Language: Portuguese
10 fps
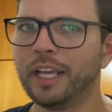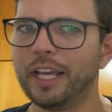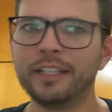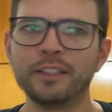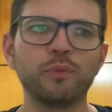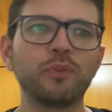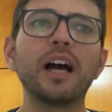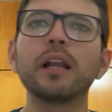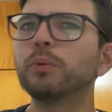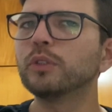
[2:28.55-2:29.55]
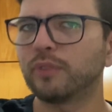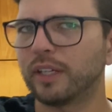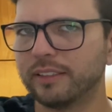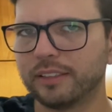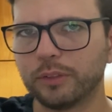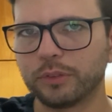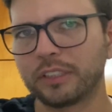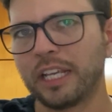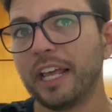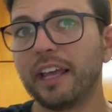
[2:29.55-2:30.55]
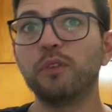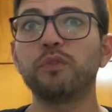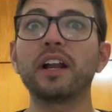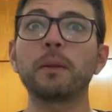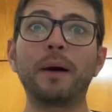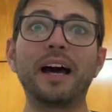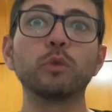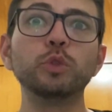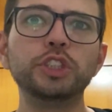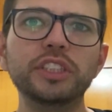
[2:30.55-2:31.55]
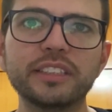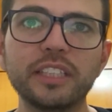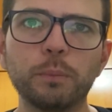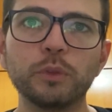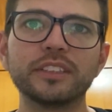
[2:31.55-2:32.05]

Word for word: ele não fala para os fariseus, ele fala para os discípulos.